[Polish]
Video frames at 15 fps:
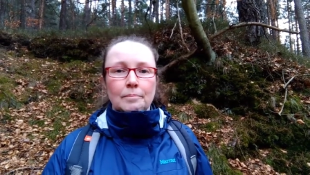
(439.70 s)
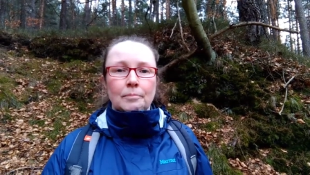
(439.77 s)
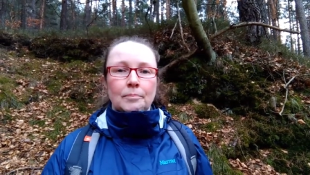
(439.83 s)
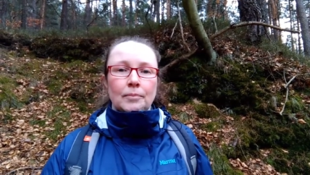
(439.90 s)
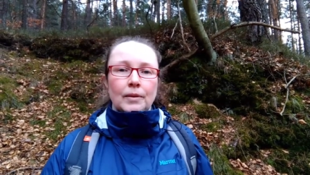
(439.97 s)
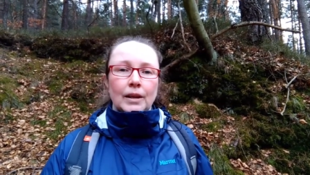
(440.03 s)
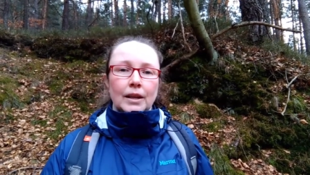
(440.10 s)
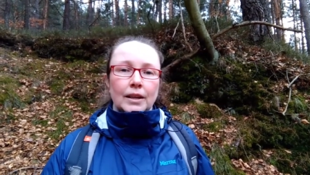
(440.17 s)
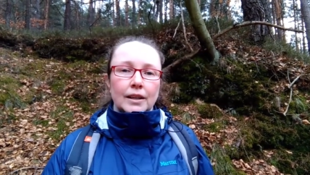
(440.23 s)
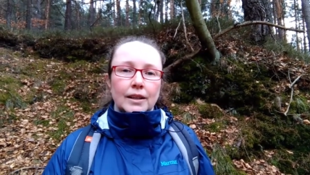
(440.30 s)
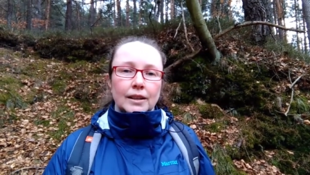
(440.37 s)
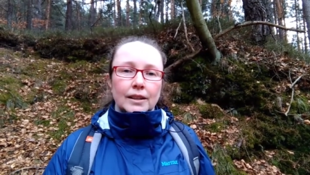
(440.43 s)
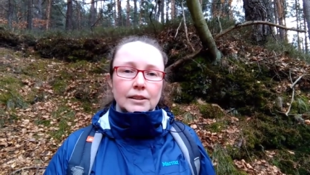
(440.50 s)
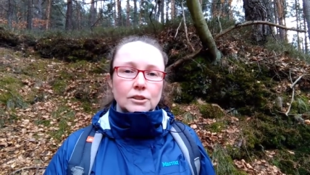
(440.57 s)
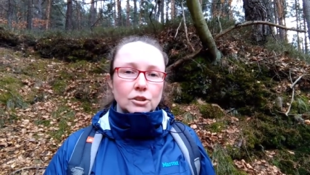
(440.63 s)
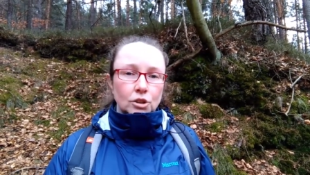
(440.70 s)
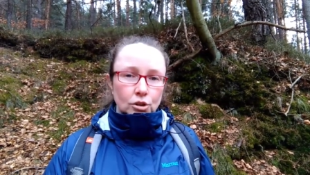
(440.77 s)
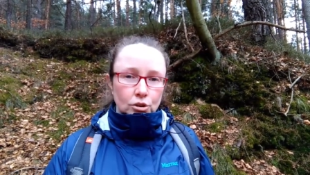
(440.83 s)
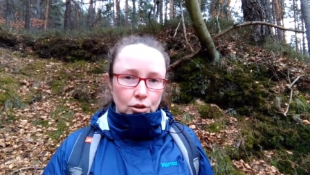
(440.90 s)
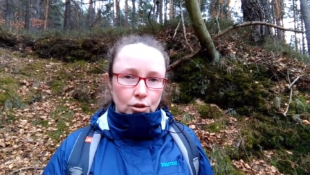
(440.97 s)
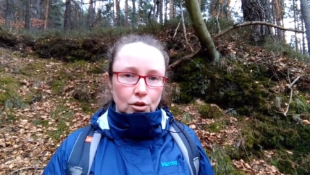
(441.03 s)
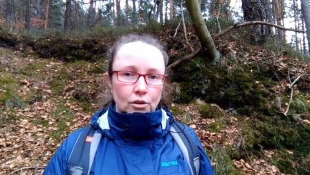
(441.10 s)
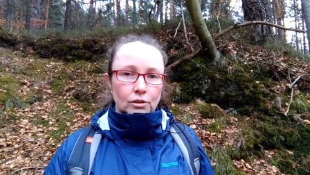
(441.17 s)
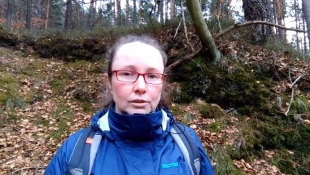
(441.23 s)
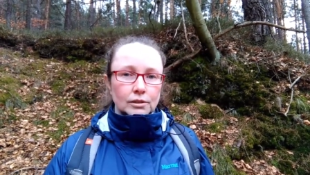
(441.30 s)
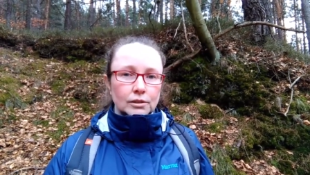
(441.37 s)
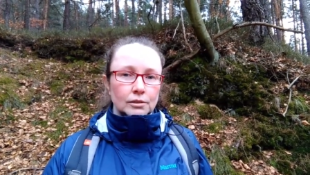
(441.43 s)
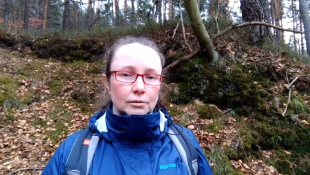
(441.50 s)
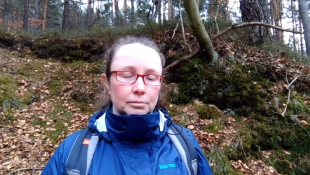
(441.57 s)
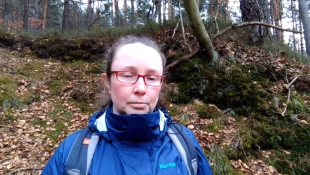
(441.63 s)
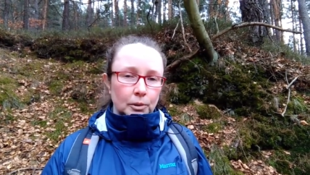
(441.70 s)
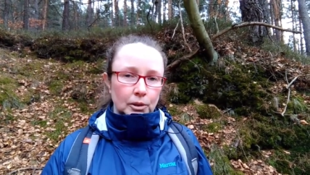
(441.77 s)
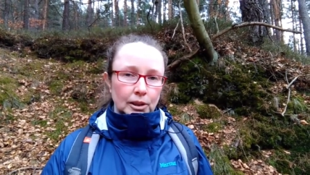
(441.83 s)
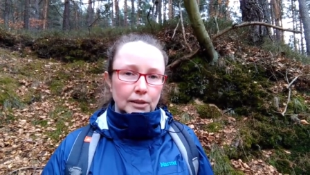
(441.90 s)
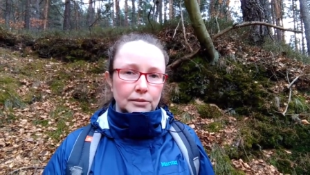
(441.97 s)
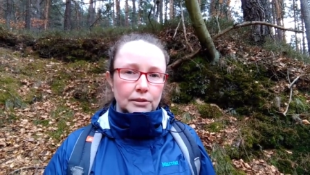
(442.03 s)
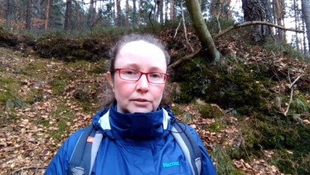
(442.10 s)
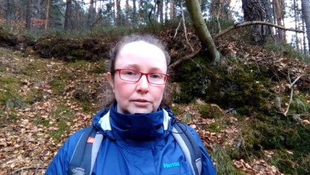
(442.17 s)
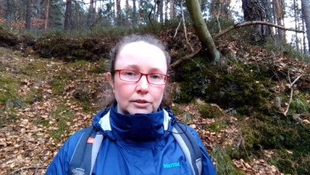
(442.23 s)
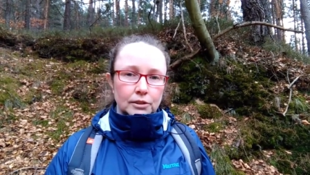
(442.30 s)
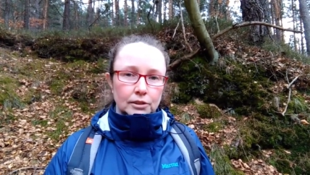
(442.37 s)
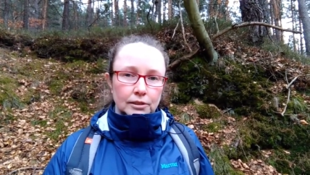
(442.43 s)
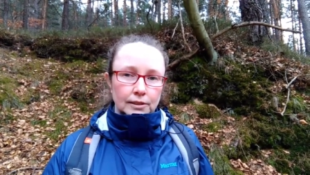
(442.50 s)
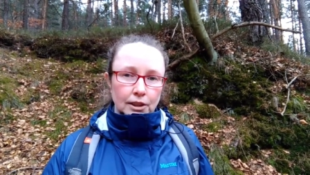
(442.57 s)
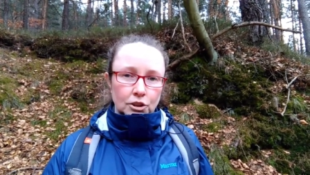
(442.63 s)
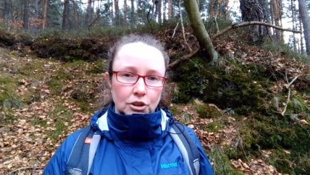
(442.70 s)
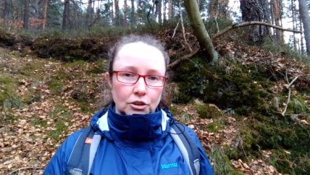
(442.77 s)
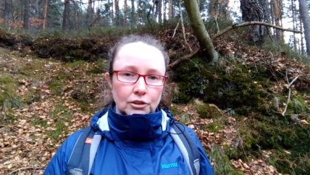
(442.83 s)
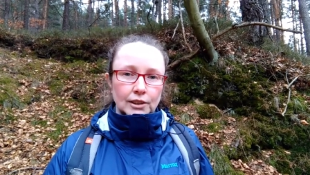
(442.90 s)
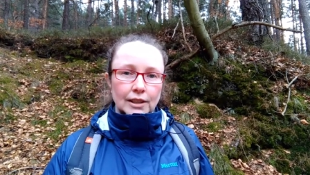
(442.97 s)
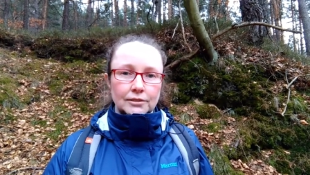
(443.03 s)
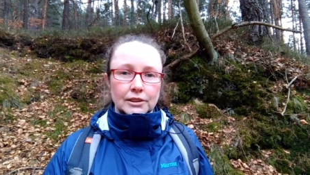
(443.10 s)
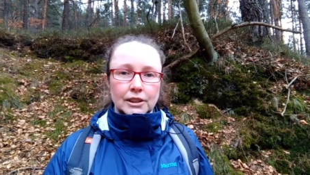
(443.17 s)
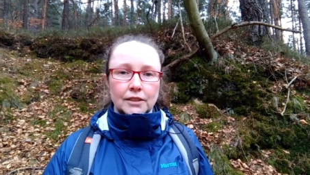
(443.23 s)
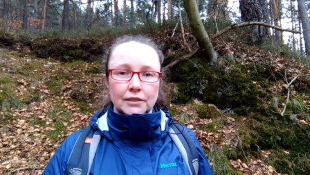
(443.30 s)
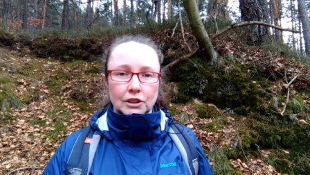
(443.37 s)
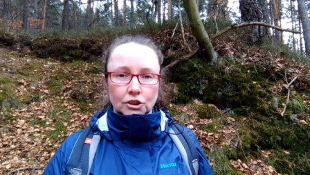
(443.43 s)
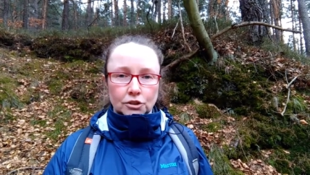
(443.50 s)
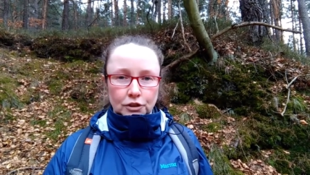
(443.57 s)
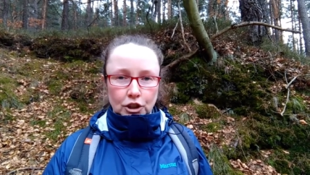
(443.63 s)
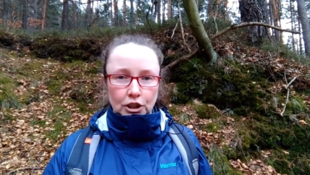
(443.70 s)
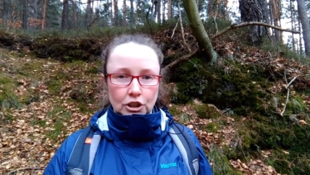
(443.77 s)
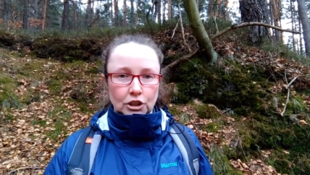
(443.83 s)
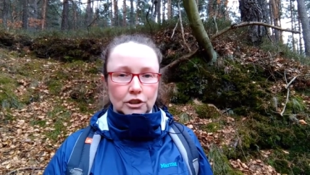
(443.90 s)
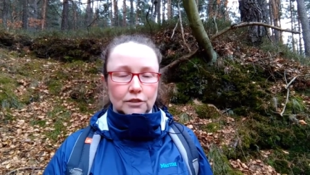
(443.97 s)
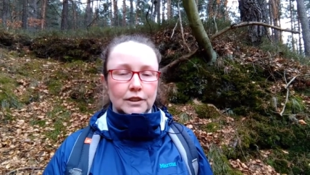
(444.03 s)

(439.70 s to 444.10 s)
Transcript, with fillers: mm, e, no to e, potrafi nasiona wydawać wcześniej,